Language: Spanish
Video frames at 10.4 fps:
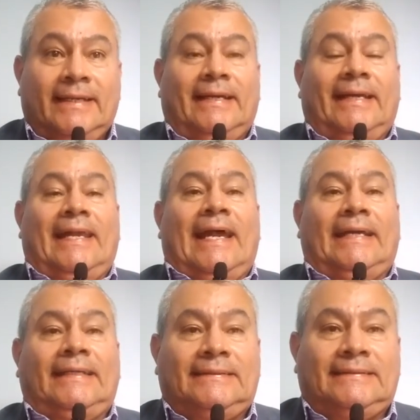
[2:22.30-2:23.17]

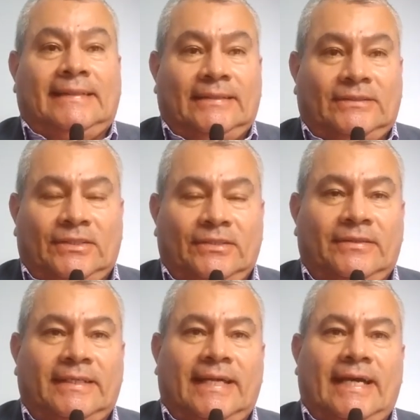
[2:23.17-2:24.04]
la
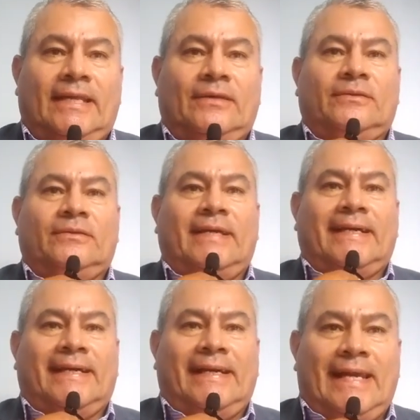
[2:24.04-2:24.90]
inscripción a la
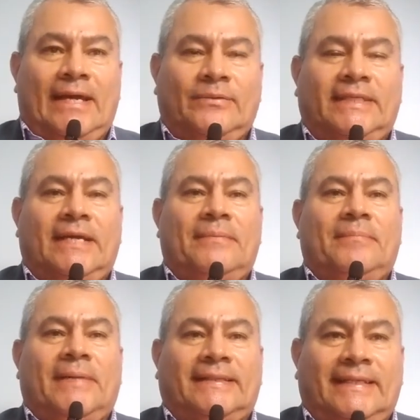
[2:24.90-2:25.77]
doctora Claudia
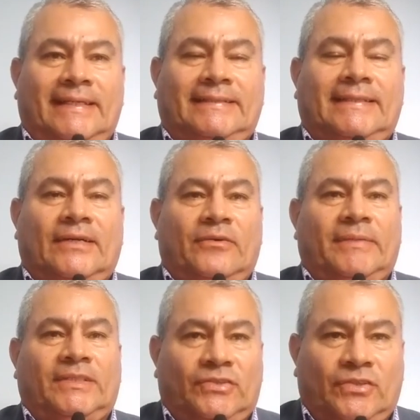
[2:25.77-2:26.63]
Patricia
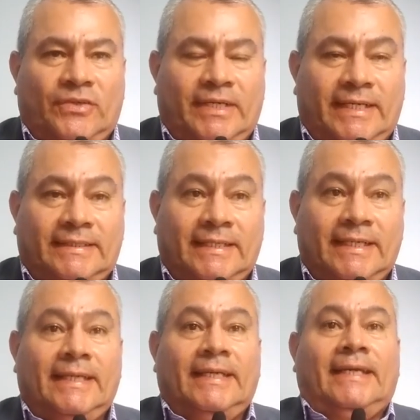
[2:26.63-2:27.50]
Gómez Torres,
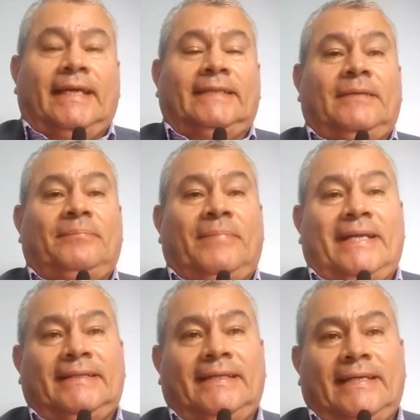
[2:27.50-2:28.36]
que hace
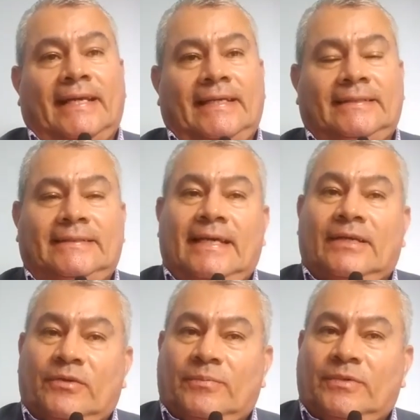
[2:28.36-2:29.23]
parte de la lista
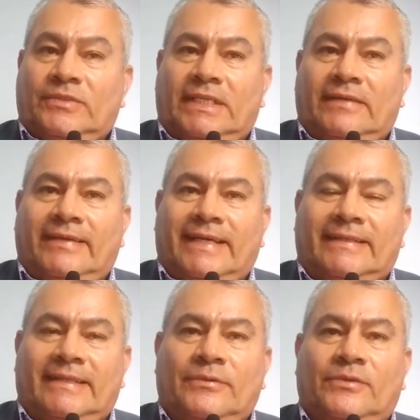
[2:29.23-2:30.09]
del grupo
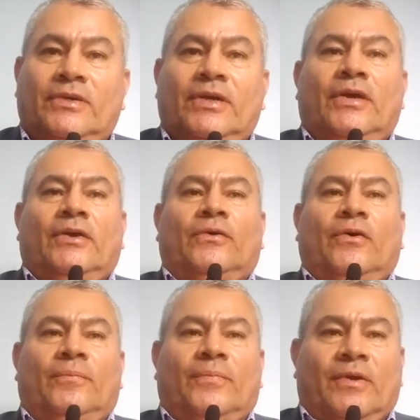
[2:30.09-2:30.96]
significativos
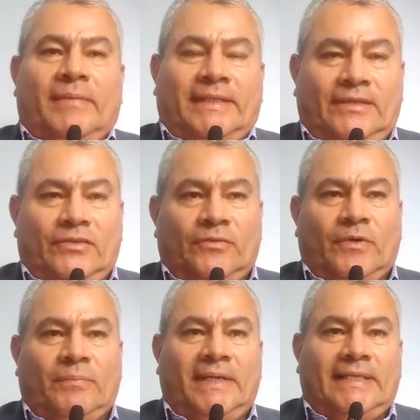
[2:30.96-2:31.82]
comprometidos
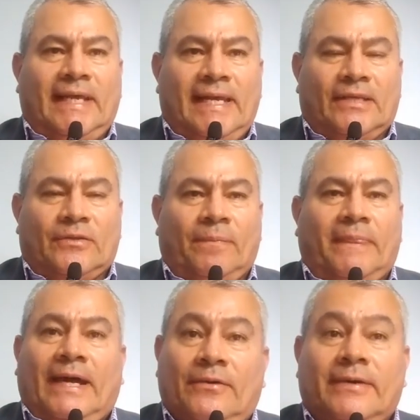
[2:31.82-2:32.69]
por Pitalito.
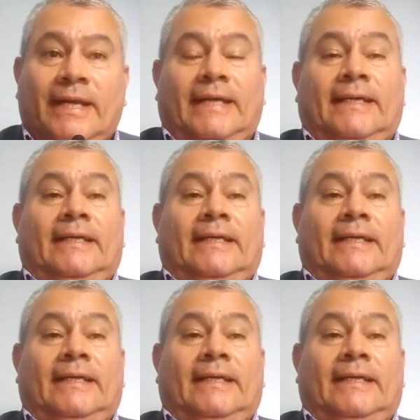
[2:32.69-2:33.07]
Ahora,